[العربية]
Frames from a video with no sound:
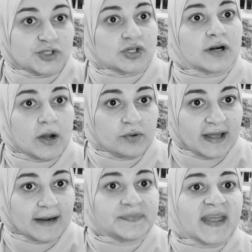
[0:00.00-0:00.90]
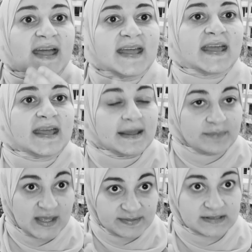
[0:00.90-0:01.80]
الشر او الكلام ده
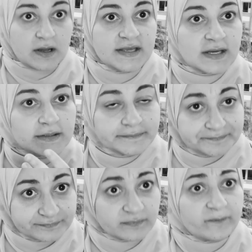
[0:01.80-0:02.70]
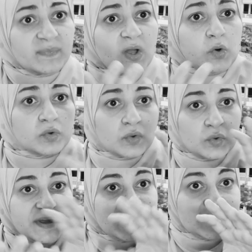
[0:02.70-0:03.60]
بيبي صغير
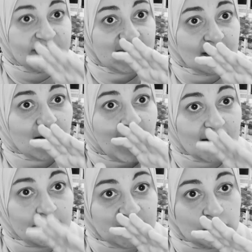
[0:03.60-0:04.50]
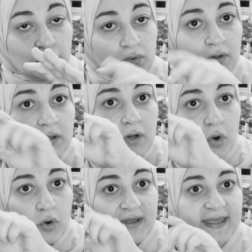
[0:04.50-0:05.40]
اقلبيه على بطنه
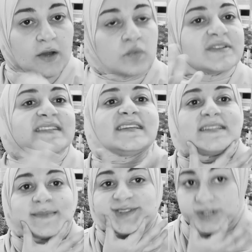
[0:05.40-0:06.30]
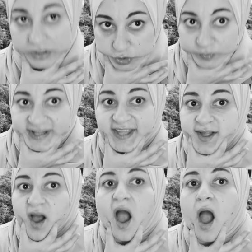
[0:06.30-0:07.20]
اوكي واسندي بس راسه من
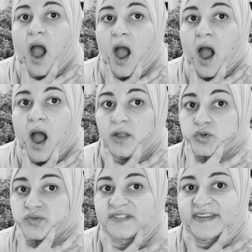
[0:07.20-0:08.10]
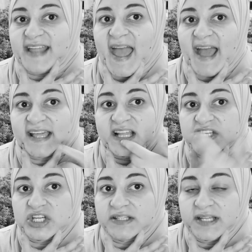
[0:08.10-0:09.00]
هنا تكوني فاتحاها كده
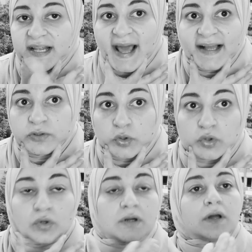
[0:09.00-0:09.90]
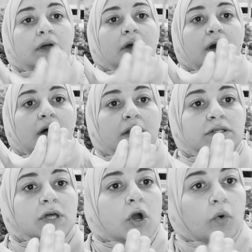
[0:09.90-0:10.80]
عشان الحاجه تخرج
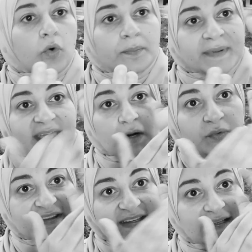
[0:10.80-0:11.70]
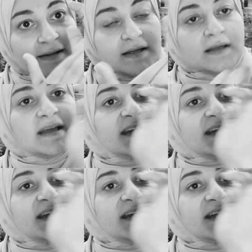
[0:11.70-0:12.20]
خلاص وبكلوه ايدك